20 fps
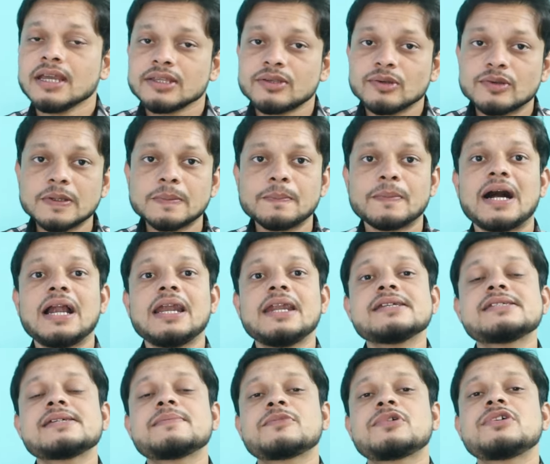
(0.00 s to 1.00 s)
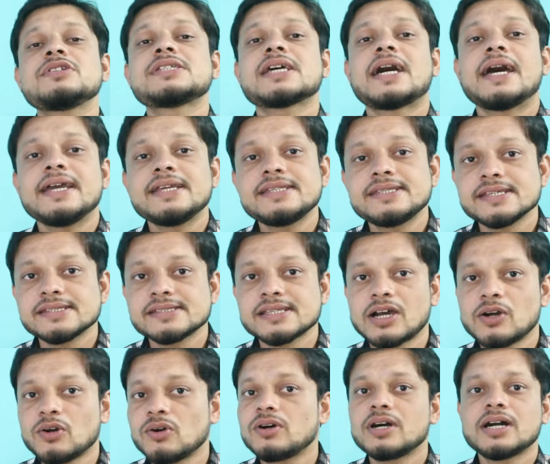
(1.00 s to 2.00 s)
क्योंकि बार्नेस हमको चाहे जैसा
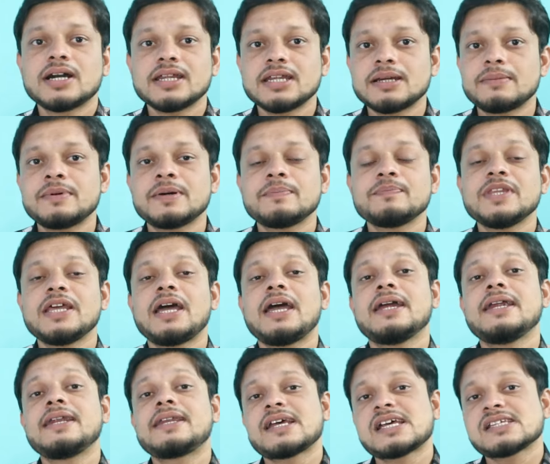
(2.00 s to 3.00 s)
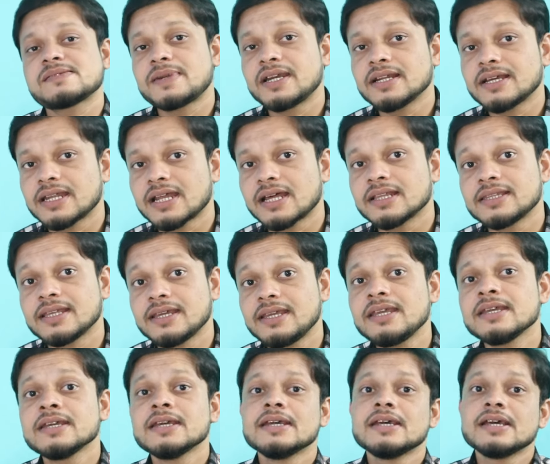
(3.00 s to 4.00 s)
हो अगर हम अपने हेयर ट्रांसप्लांट कराते हैं
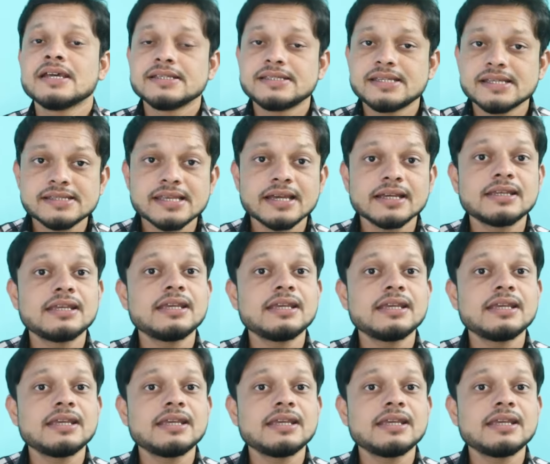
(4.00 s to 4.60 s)
जैसा